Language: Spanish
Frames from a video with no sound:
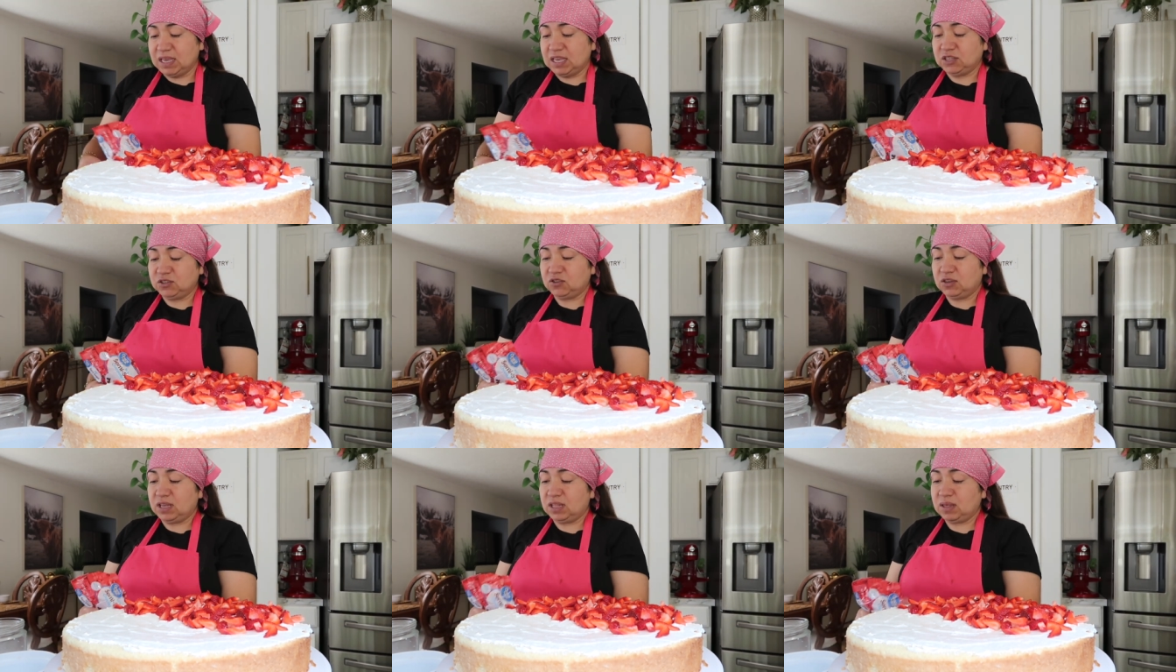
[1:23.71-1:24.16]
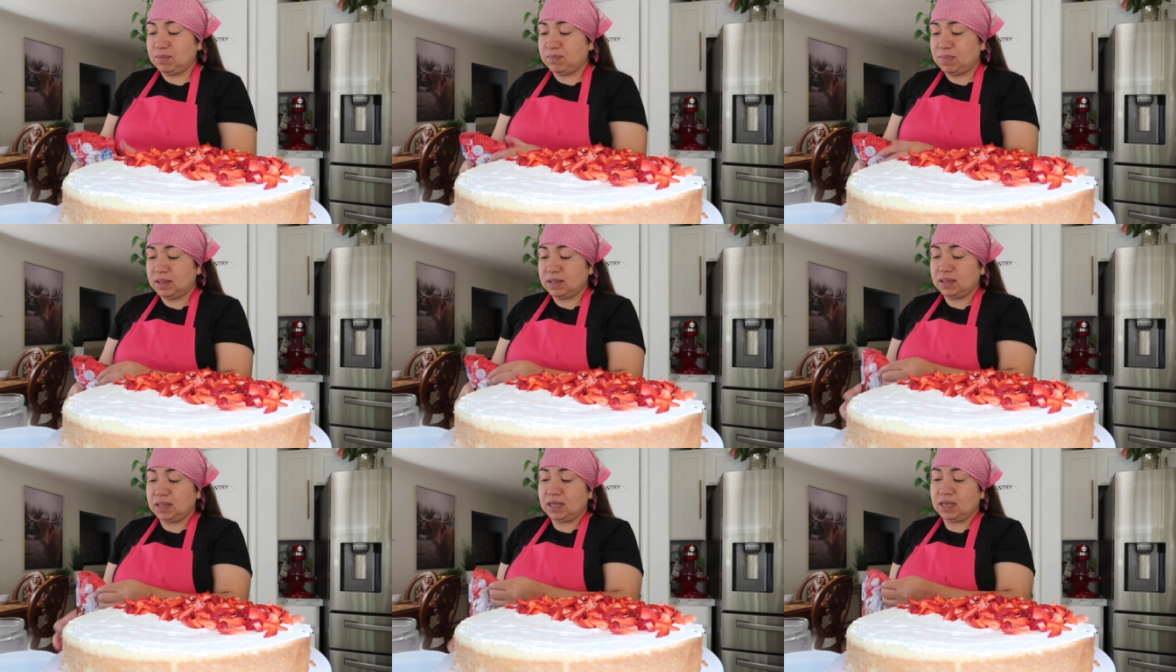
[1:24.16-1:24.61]
Eso ya
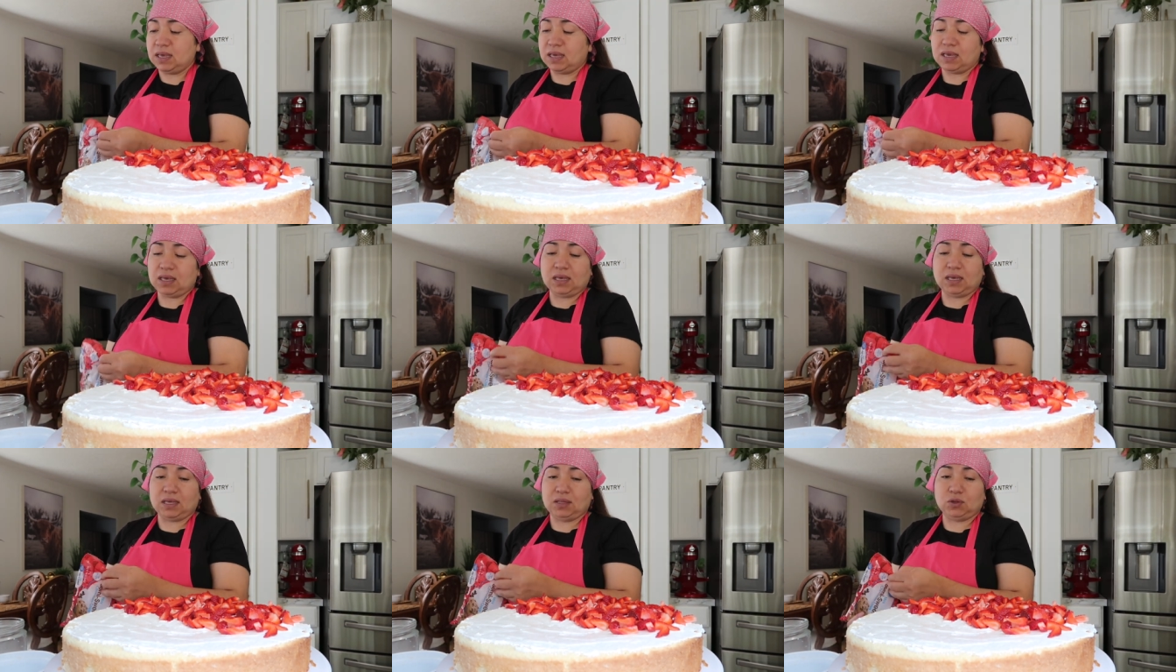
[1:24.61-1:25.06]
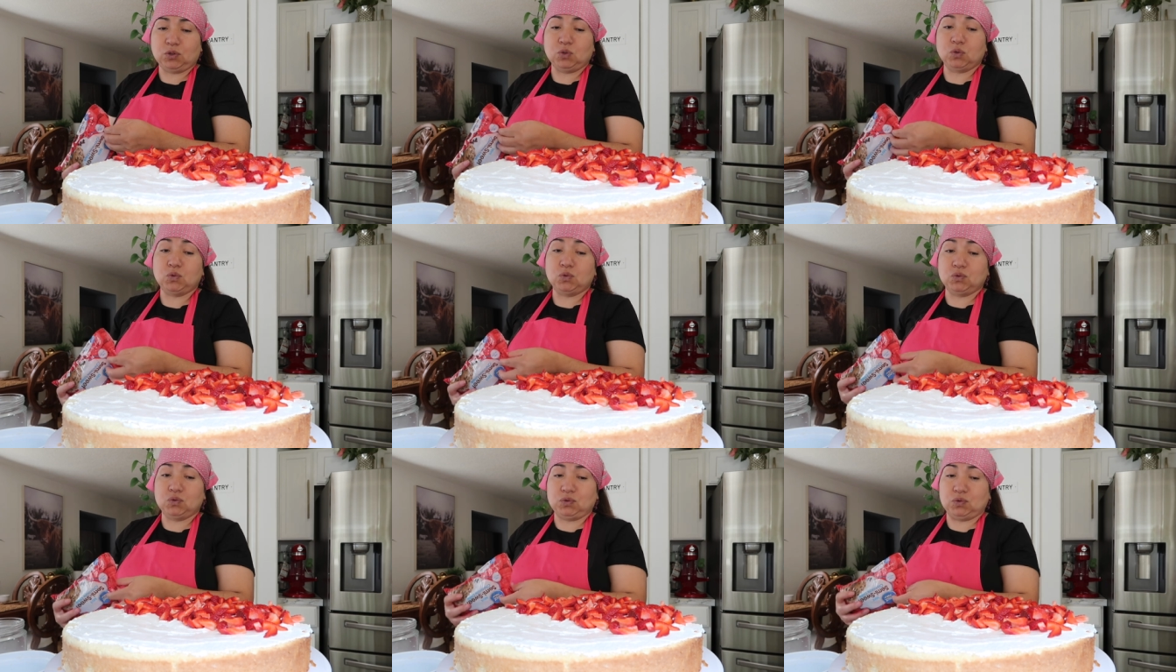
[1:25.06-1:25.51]
depende de tu
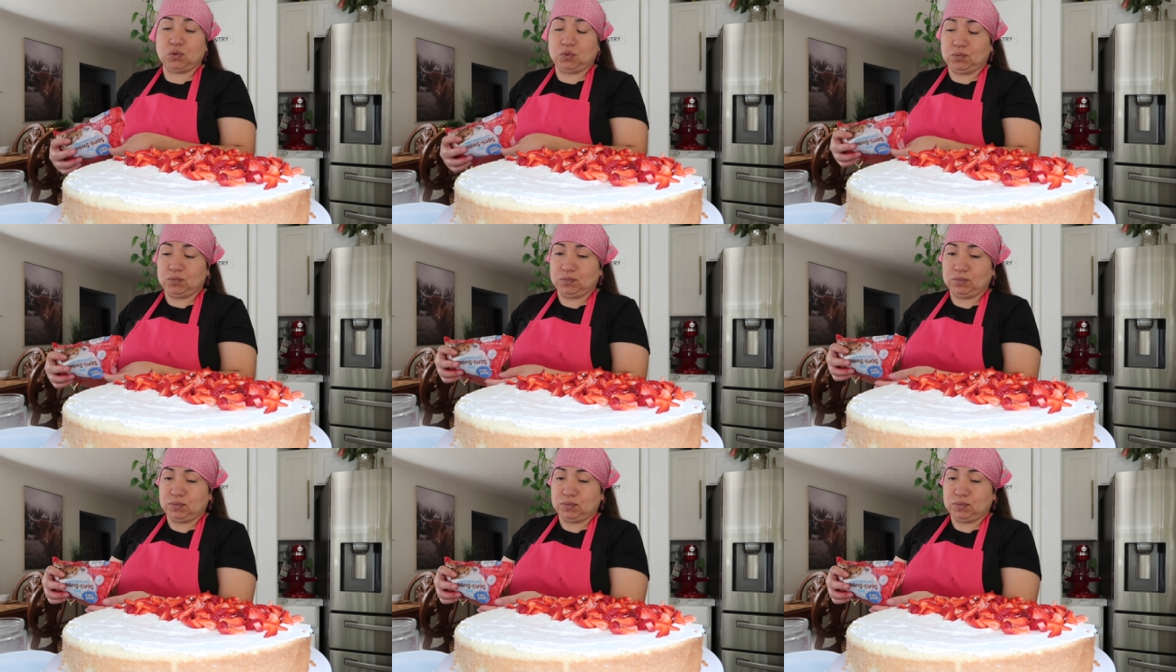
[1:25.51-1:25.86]
gusto